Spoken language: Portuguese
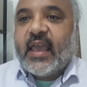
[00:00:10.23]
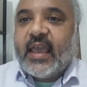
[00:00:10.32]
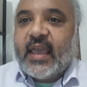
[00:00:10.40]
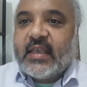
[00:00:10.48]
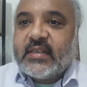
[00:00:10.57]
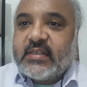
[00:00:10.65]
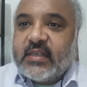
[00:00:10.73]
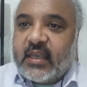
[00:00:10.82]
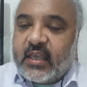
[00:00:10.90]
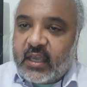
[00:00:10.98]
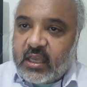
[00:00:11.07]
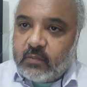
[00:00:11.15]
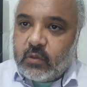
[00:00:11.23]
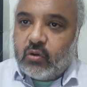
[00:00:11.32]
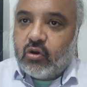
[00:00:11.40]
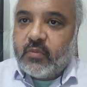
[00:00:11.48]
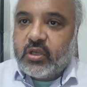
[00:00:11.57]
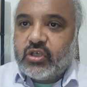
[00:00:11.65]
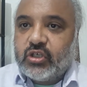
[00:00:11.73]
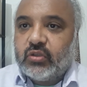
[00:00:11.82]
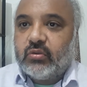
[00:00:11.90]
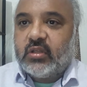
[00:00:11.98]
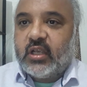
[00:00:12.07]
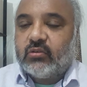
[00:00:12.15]
esse crime
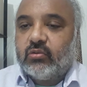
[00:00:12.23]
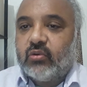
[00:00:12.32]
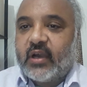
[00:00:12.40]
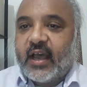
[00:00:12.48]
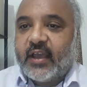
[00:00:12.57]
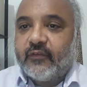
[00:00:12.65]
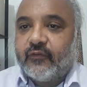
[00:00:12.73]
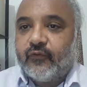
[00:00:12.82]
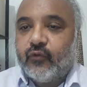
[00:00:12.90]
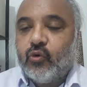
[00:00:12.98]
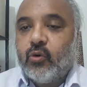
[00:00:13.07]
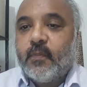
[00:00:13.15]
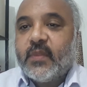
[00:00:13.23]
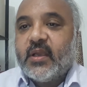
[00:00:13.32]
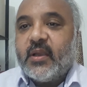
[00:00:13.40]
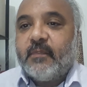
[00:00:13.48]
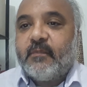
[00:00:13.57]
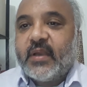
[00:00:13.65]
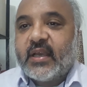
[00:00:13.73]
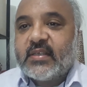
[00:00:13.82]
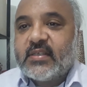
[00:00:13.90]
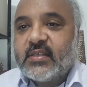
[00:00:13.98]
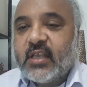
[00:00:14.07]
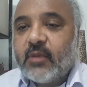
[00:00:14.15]
cometido dentro do Carrefour,
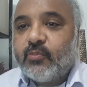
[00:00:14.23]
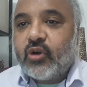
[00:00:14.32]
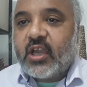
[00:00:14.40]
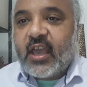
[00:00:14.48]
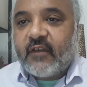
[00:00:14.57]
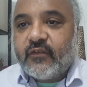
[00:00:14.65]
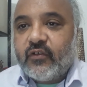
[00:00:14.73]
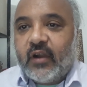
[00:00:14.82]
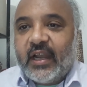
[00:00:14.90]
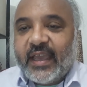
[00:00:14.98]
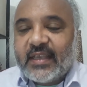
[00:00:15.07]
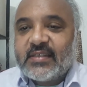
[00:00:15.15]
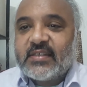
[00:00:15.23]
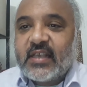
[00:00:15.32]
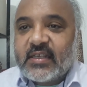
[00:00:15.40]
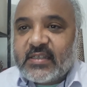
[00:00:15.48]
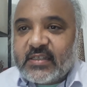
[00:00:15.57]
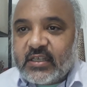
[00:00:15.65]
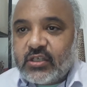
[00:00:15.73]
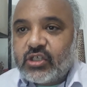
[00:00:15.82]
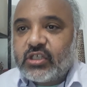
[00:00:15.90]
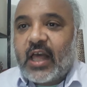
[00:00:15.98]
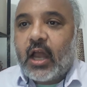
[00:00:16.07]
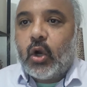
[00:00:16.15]
percebo que a violência se
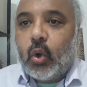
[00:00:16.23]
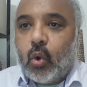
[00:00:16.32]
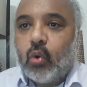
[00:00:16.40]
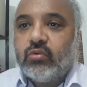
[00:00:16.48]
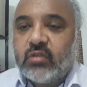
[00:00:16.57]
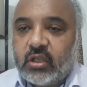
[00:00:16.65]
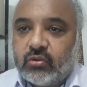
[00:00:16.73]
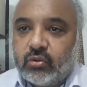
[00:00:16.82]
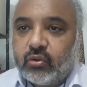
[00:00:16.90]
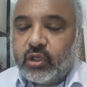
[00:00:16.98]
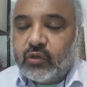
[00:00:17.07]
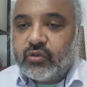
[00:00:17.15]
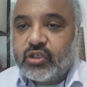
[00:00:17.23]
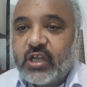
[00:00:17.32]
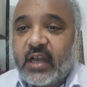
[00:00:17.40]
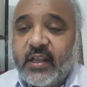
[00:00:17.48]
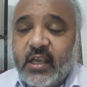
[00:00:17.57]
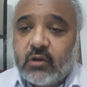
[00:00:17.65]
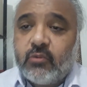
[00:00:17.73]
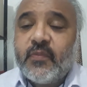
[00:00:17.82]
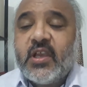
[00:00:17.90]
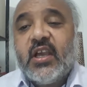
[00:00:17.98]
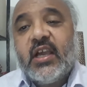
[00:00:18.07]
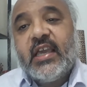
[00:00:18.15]
instalou dentro do Rio de Janeiro
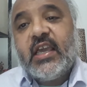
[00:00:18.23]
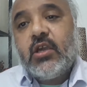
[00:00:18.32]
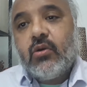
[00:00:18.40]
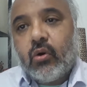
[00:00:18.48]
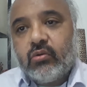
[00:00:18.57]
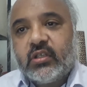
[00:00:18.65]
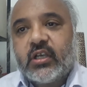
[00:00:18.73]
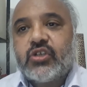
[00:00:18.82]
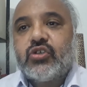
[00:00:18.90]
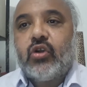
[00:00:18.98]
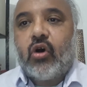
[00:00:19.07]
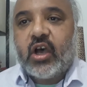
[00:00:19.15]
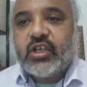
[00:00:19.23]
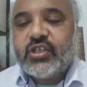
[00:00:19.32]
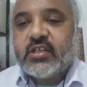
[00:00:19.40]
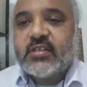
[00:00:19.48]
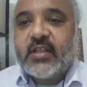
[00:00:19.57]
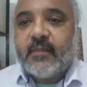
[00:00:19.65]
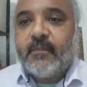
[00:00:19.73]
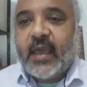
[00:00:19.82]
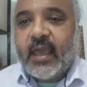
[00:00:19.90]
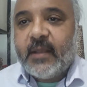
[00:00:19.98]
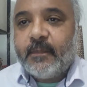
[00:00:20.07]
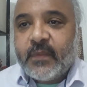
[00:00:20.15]
e em outras lojas
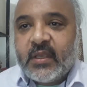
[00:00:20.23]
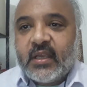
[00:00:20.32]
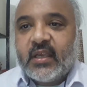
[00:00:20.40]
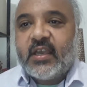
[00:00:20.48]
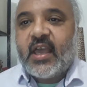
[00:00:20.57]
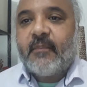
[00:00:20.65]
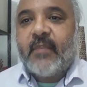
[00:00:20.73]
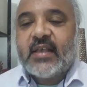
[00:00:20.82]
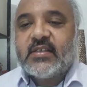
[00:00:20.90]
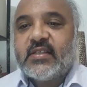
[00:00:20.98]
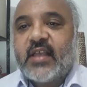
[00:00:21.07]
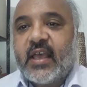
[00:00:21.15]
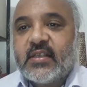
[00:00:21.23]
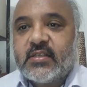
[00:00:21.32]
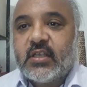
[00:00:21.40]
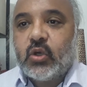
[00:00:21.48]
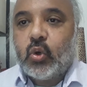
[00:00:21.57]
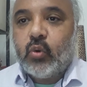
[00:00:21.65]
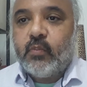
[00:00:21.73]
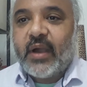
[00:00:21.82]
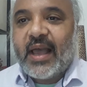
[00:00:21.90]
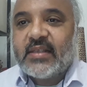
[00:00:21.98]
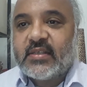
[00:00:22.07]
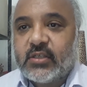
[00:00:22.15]
também que abastecem o
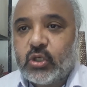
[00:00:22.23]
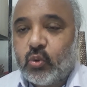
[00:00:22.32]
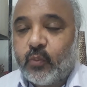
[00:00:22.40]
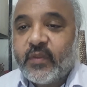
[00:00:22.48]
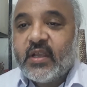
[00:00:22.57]
Brasil.